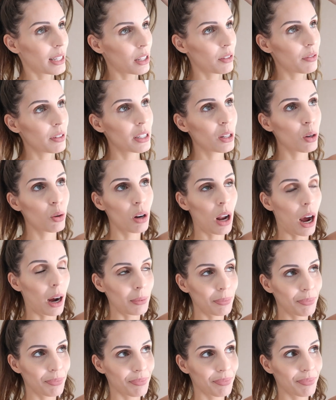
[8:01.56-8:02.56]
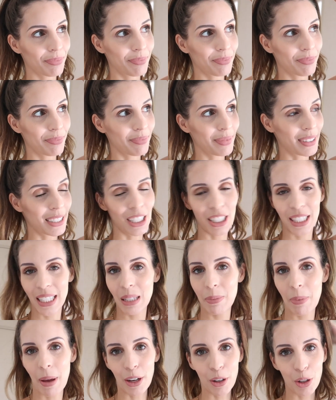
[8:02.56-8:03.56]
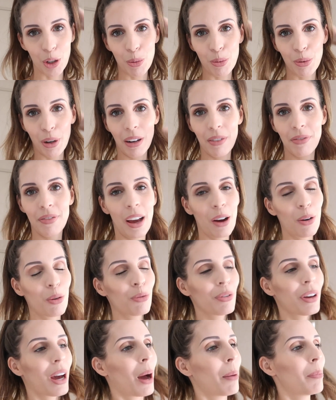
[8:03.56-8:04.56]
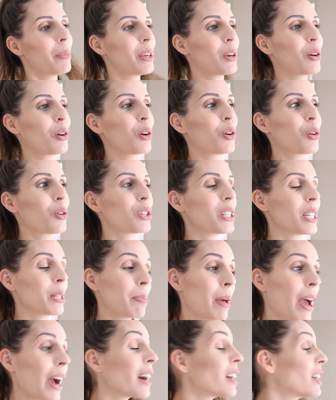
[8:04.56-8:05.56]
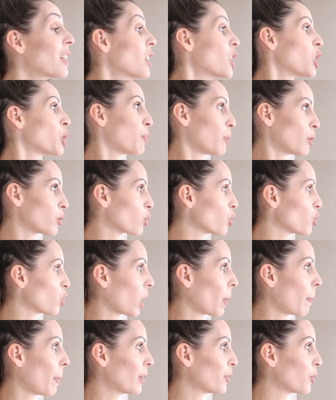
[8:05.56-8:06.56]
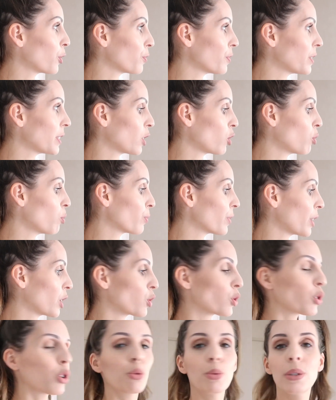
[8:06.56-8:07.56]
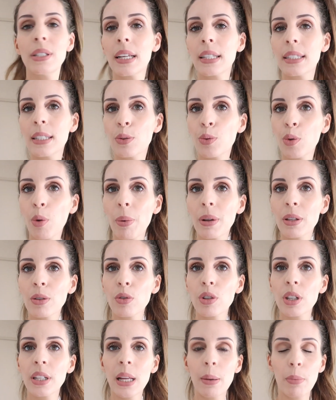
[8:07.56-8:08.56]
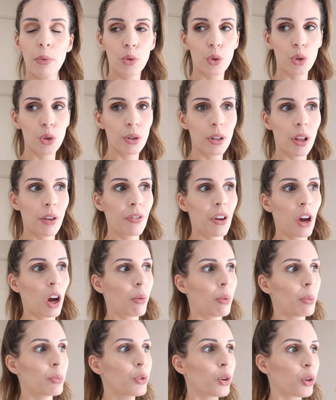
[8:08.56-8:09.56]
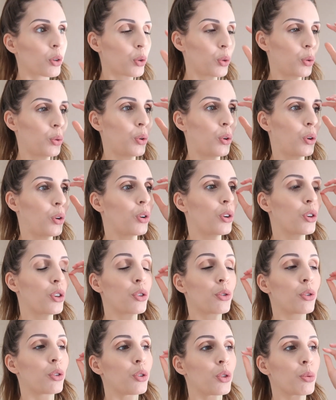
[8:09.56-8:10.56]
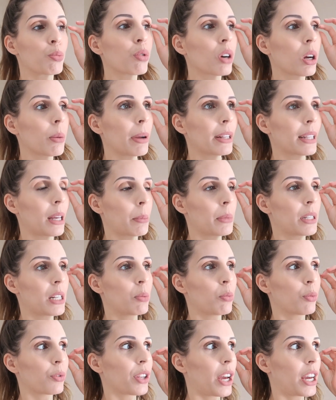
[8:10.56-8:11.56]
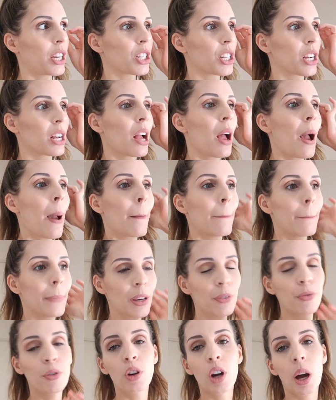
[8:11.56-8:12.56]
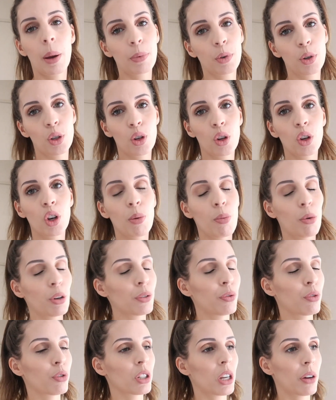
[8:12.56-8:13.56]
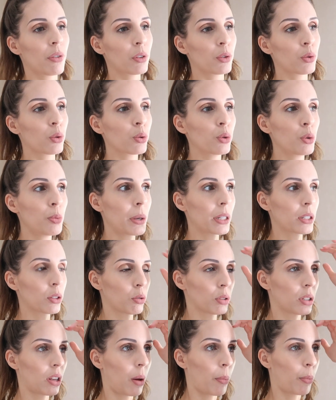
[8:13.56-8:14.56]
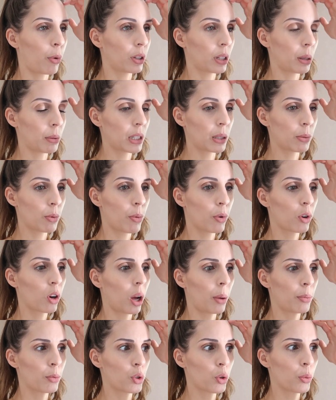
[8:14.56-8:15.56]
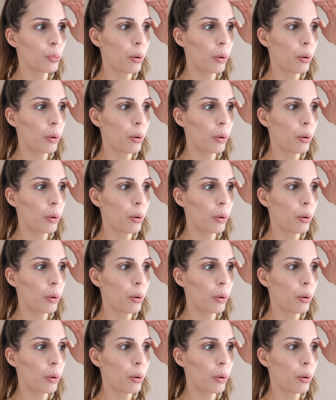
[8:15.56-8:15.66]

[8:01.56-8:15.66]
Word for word: cette vidéo là J'espère que je pourrai le faire, on verra, mais j'espère. Je pense que j'aurai pas le temps de finir le montage aujourd'hui, ça c'est sûr, parce que j'ai tellement d'autres choses à faire en même temps que euh, je, pourrais pas terminer le montage. Mais il faut quand même que je le commence, il faut que j'avance dessus parce que ça va me prendre un petit moment quand même, je